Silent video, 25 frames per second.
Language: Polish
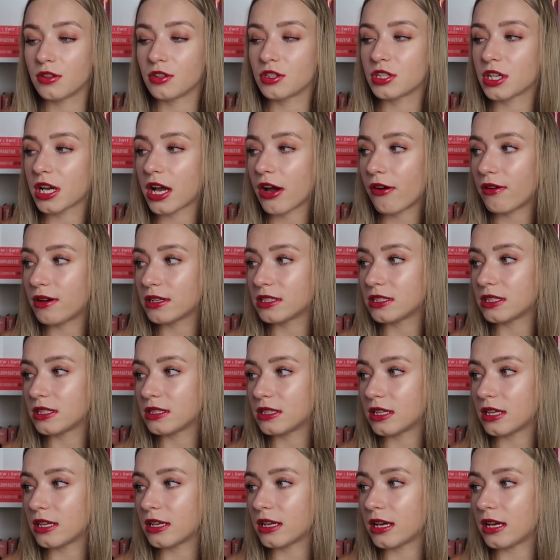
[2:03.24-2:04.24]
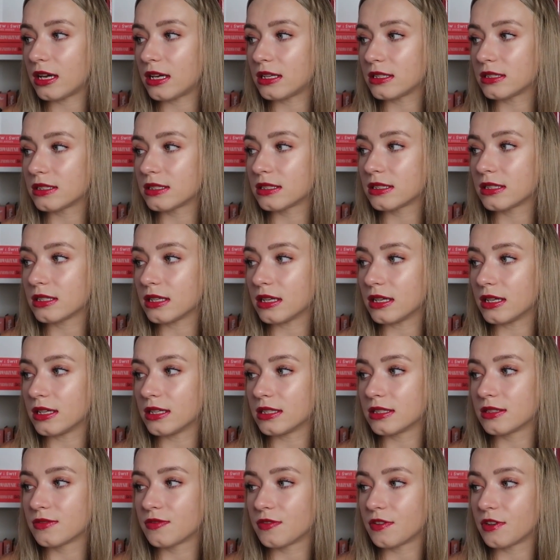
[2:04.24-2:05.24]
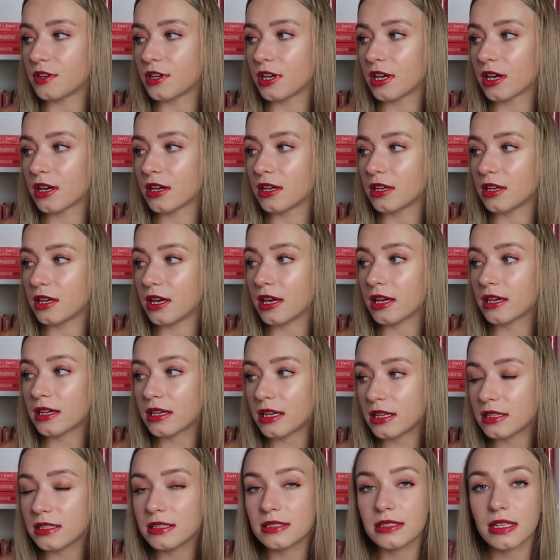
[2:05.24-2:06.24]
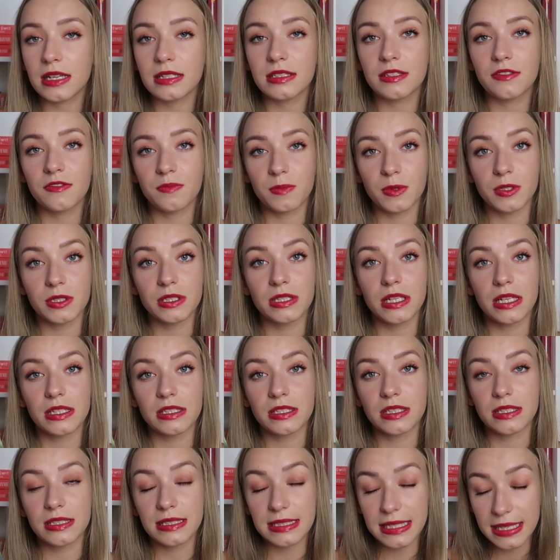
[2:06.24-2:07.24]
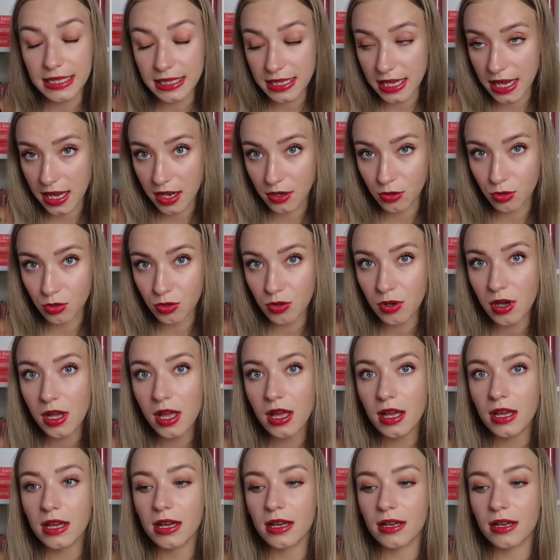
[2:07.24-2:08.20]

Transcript: doczekała się teraz e, swojej ekranizacji w postaci serialu.